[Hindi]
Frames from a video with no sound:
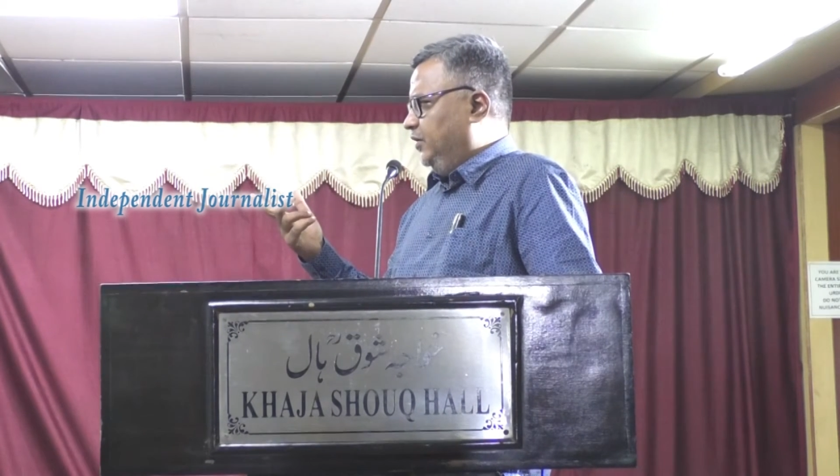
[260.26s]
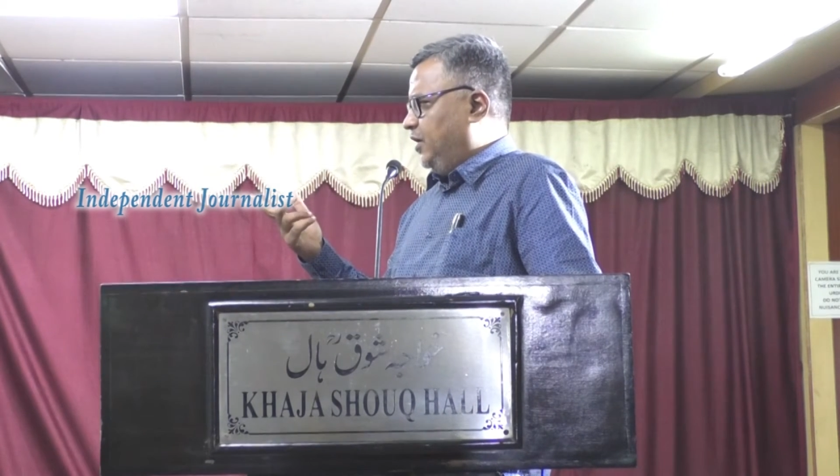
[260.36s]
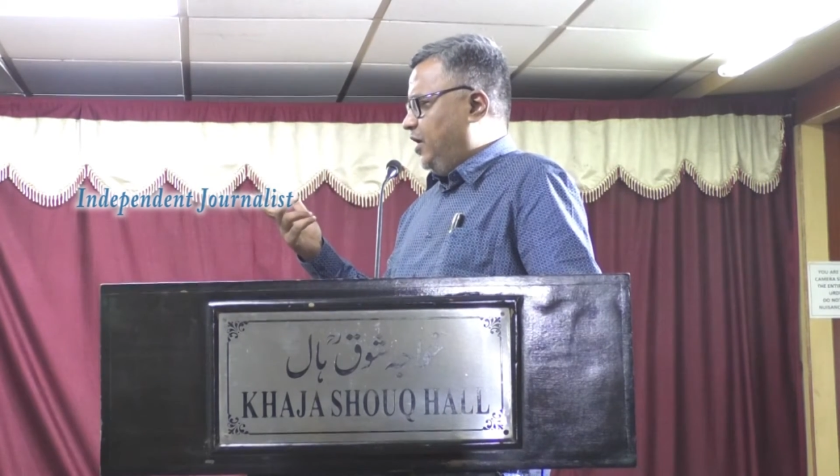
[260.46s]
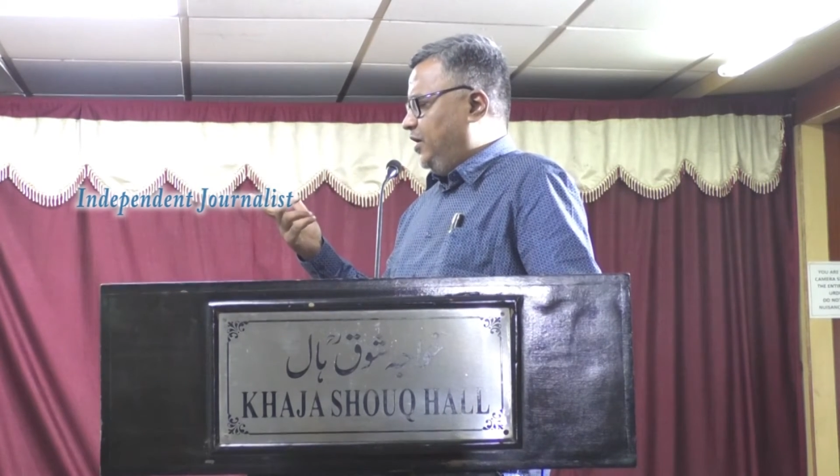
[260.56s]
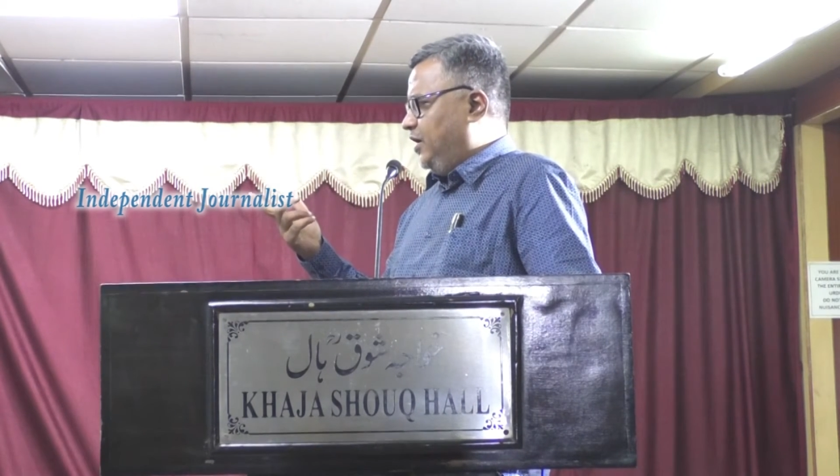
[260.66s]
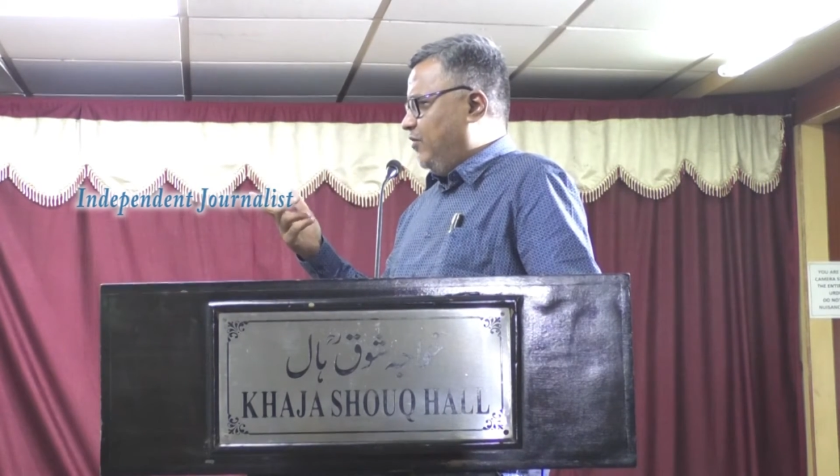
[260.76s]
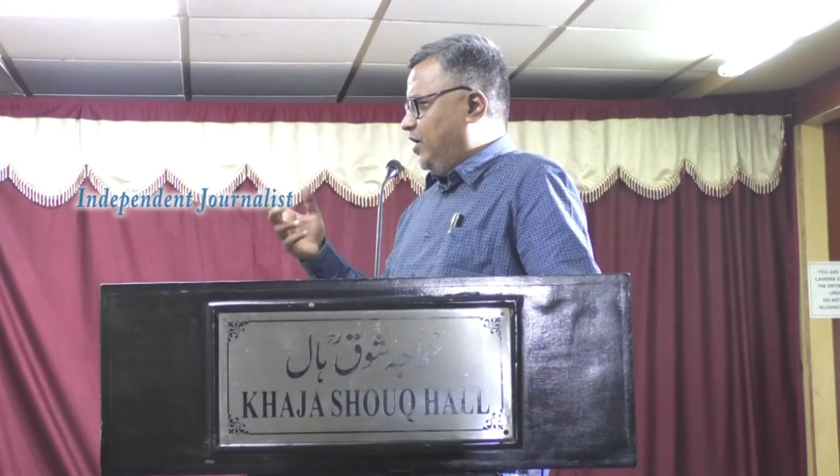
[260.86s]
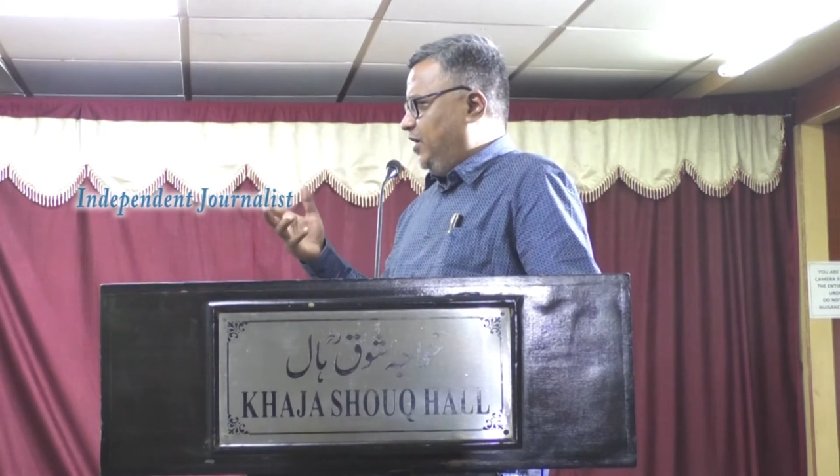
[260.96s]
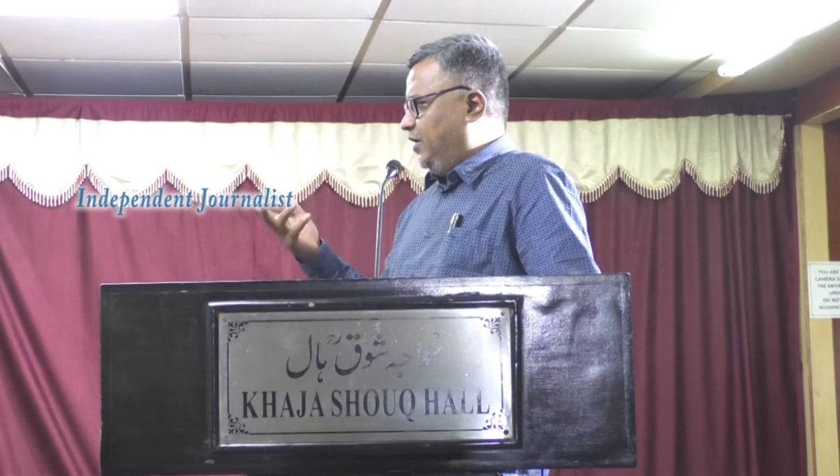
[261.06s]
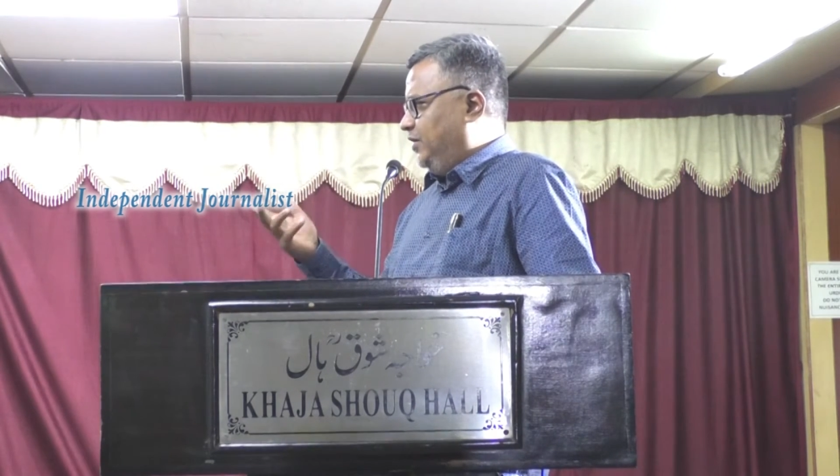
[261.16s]
तारीख
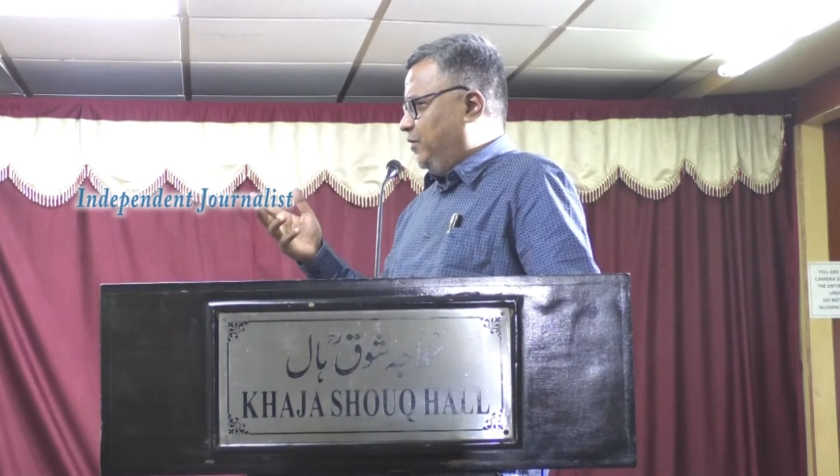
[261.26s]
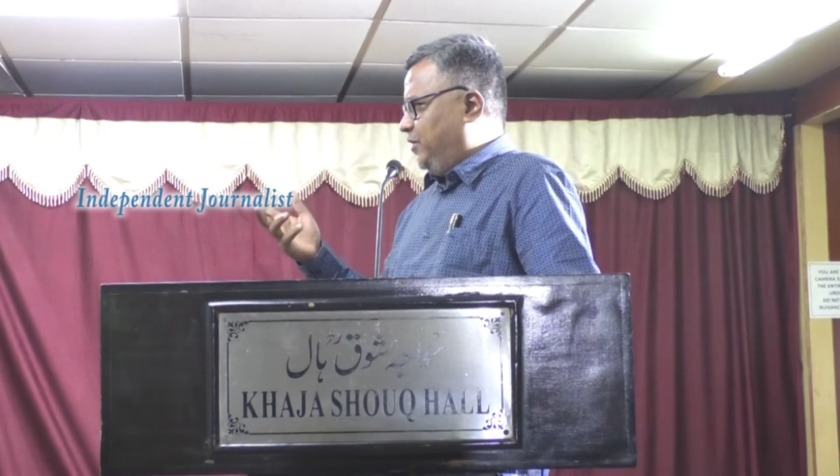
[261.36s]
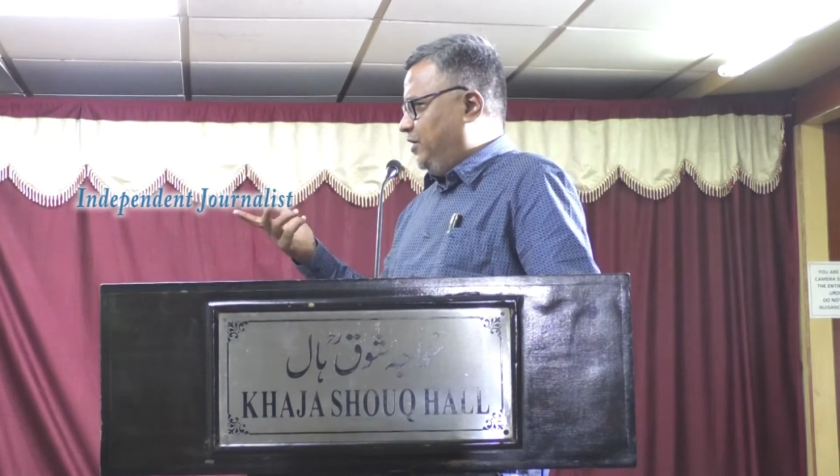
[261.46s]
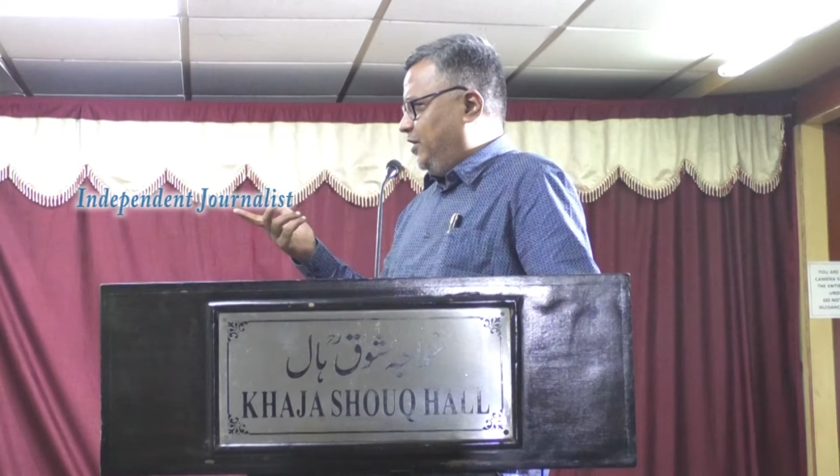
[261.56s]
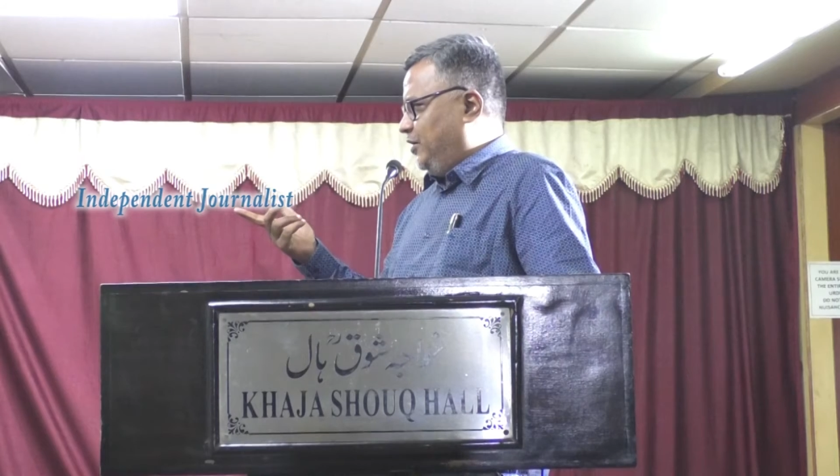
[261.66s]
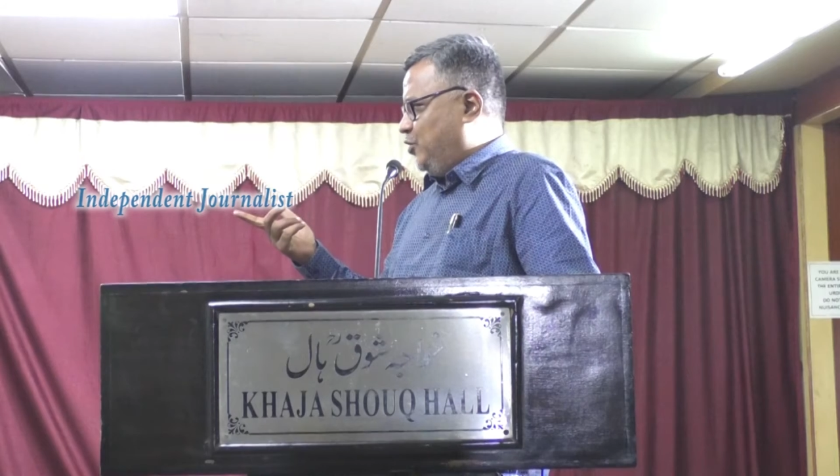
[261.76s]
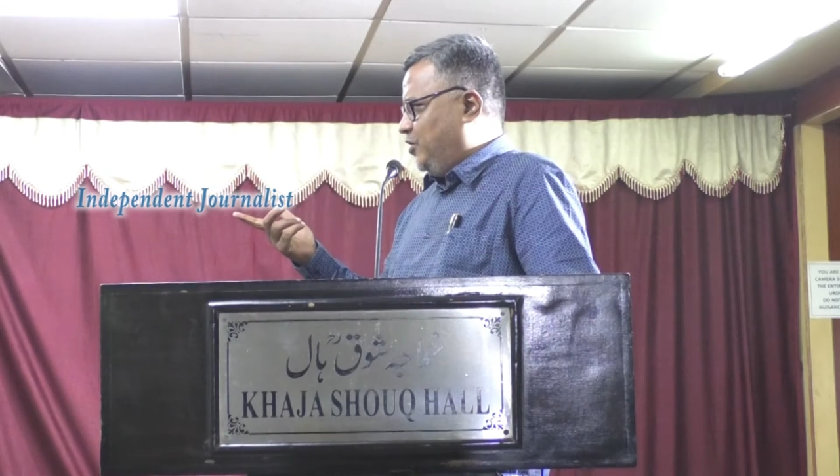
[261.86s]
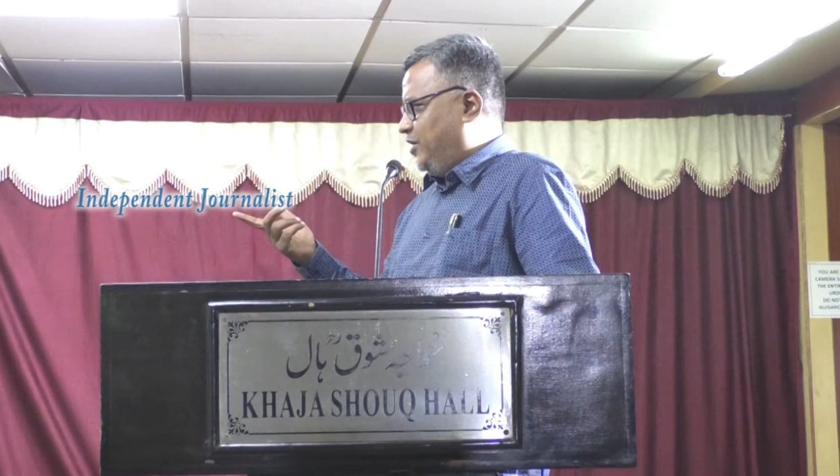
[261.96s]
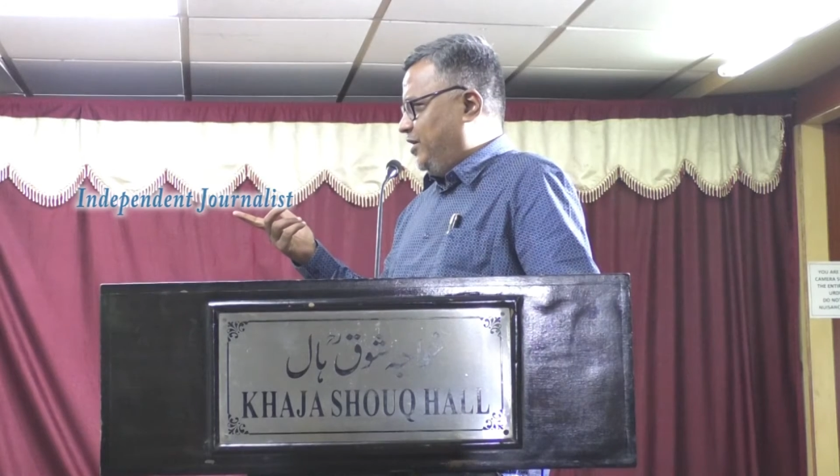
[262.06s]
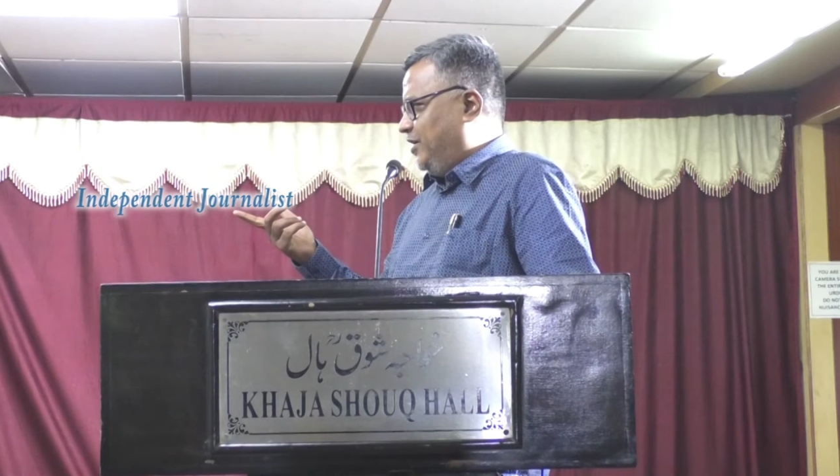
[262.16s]
गवाही के दर बदर की
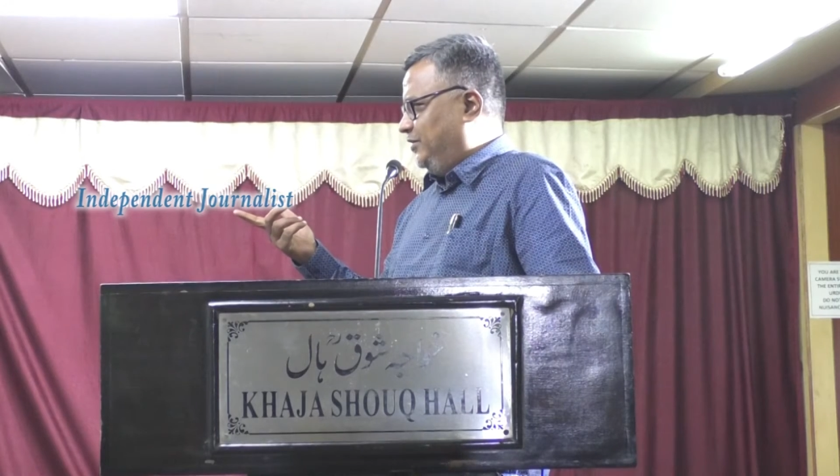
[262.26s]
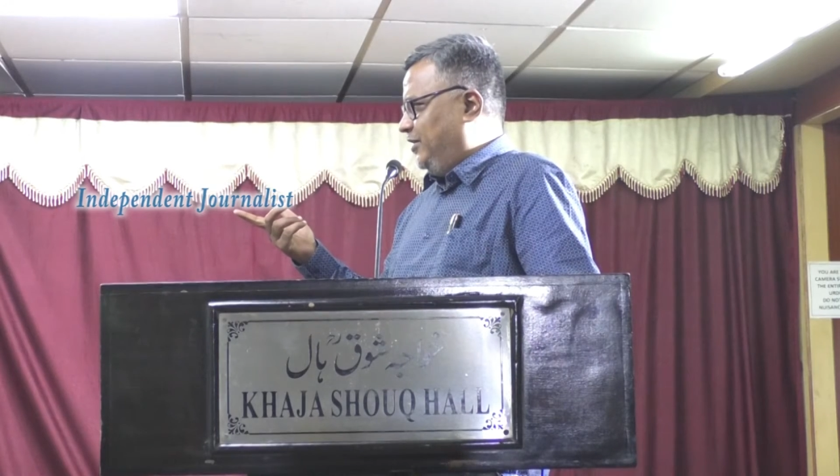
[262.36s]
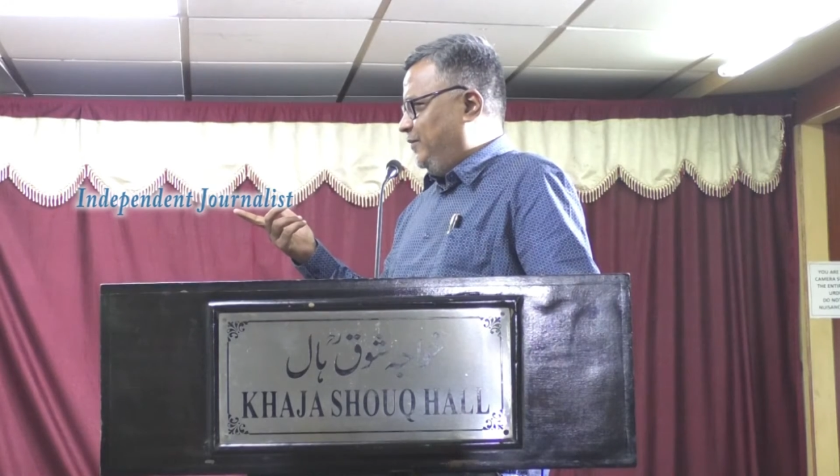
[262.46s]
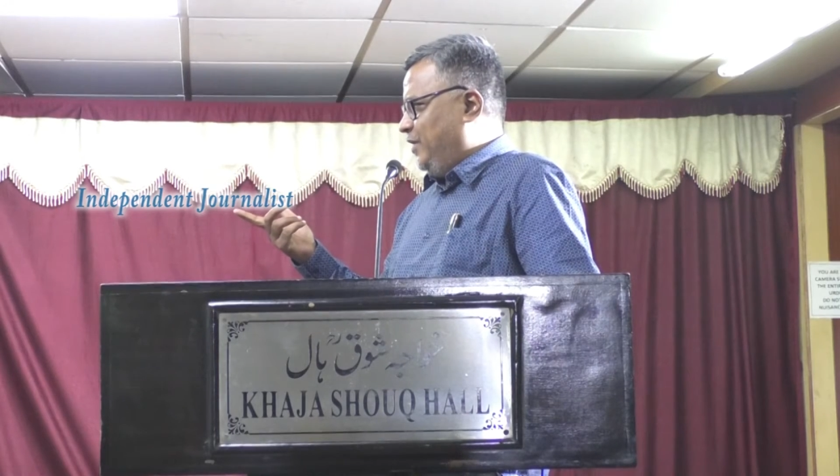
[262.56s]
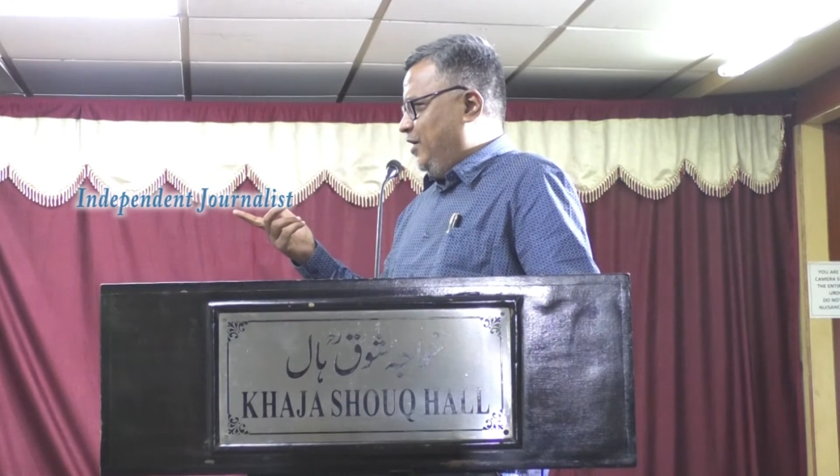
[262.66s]
ठोकरें खाती है